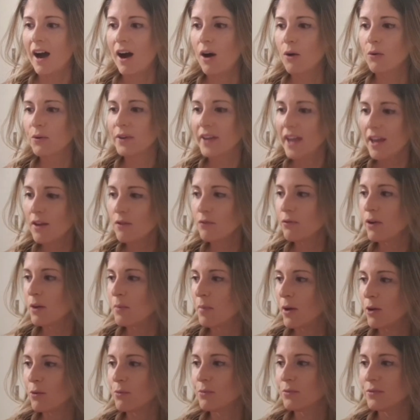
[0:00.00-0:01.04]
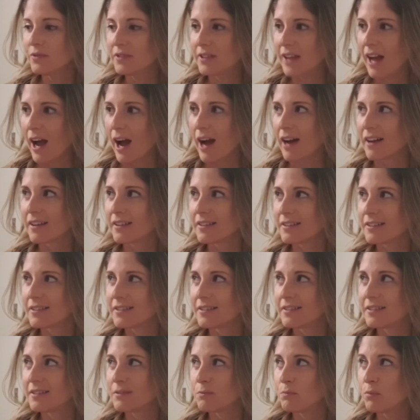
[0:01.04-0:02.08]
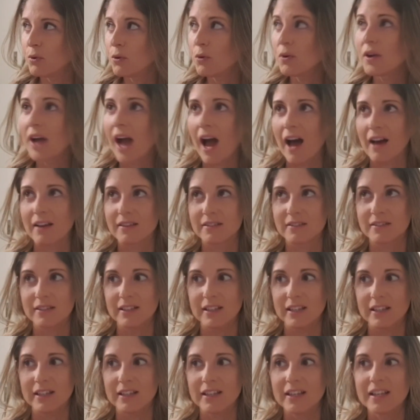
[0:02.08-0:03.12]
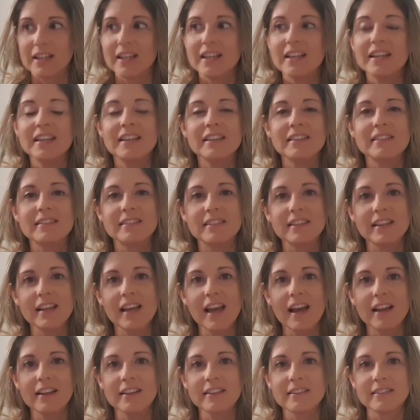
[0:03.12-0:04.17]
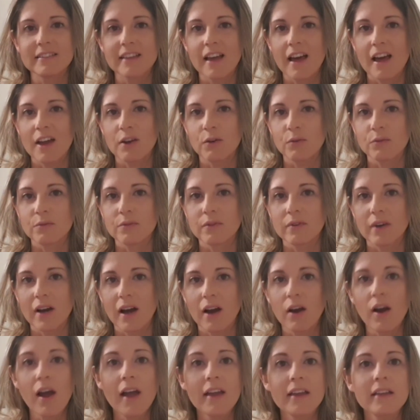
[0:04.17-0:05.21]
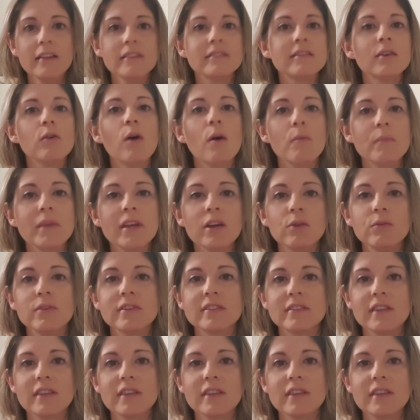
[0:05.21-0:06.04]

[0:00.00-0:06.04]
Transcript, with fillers: Alguém foi perguntar pro Gasly se eles eram. Ah, esse é um amigo